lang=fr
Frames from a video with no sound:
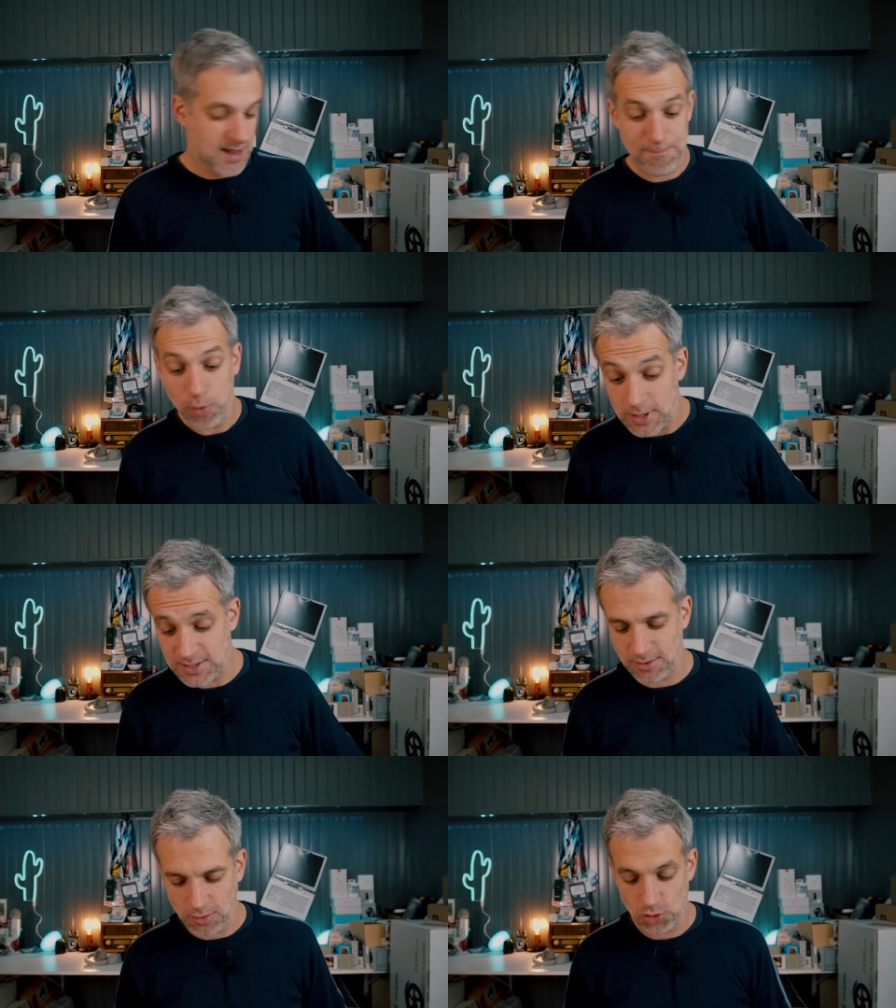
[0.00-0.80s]
Et pour
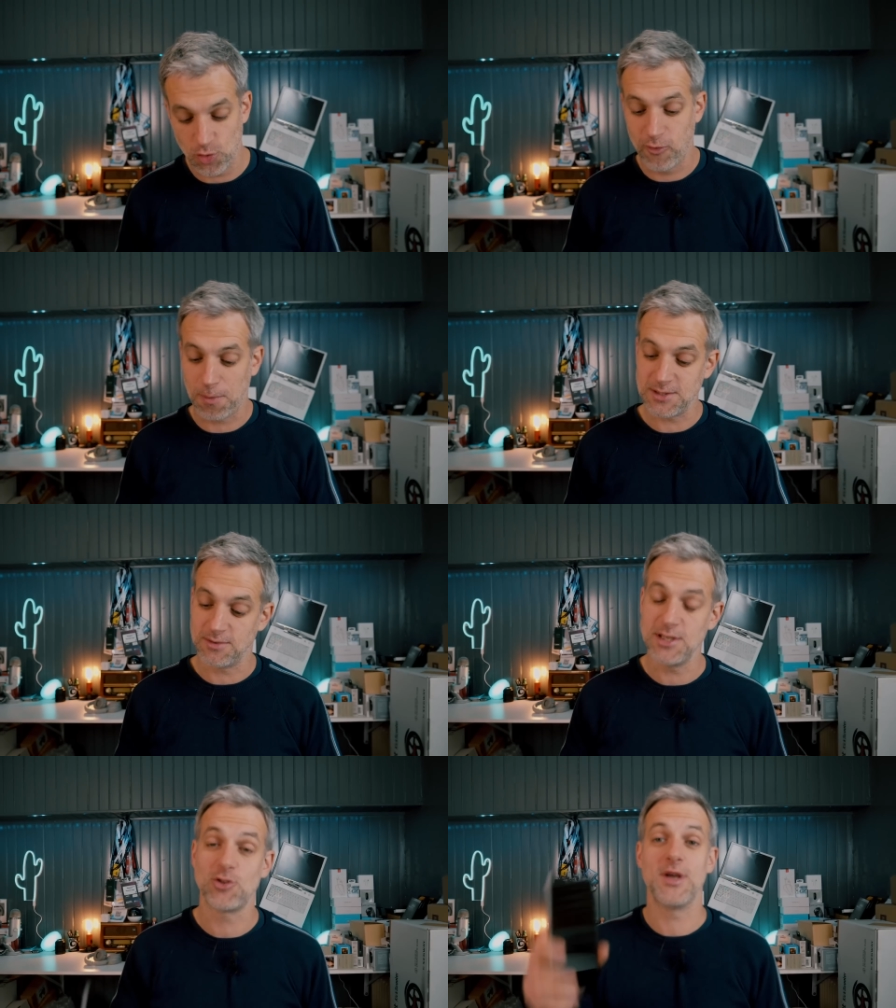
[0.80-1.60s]
l'instant, je voulais vous
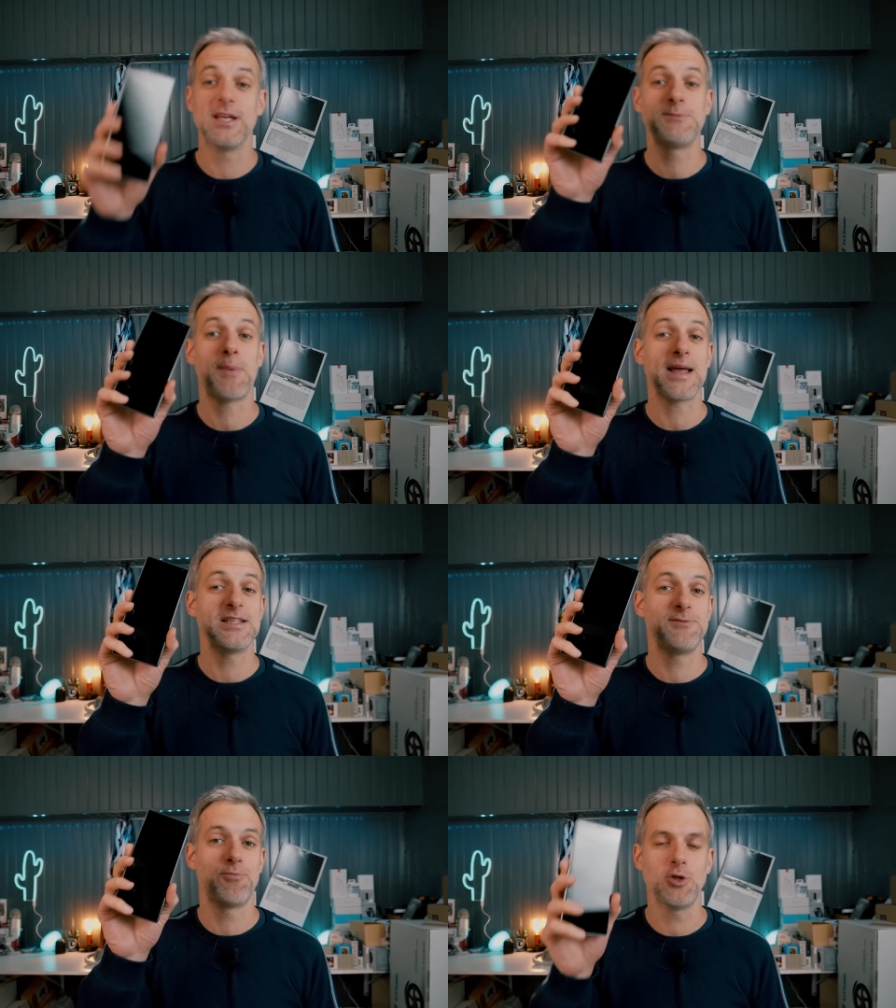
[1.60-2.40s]
présenter ce Xperia
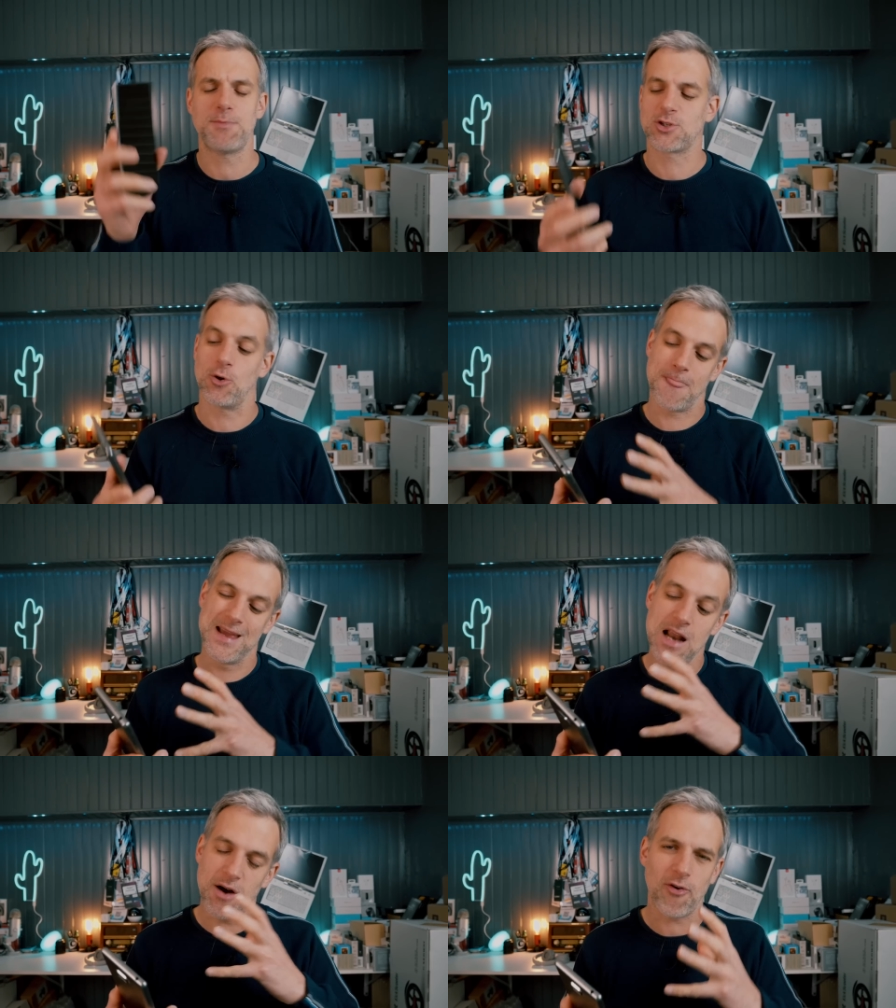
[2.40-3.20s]
10 Plus parce
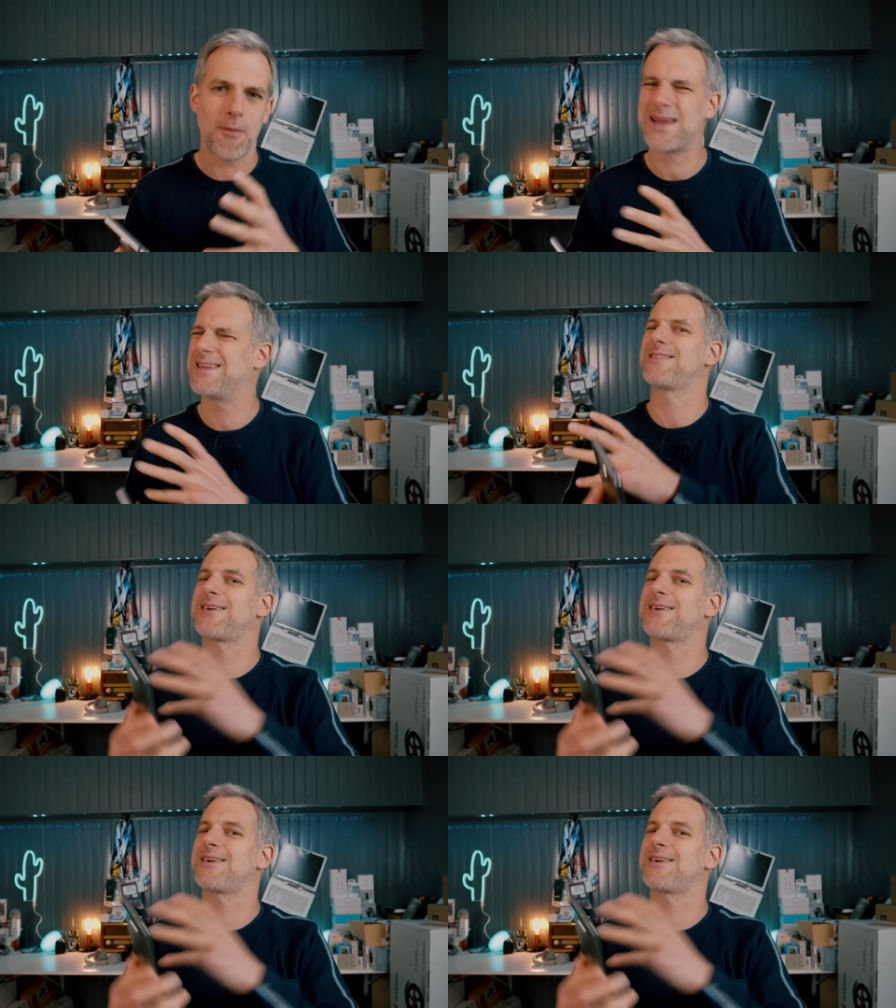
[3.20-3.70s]
qu'il a un format qui est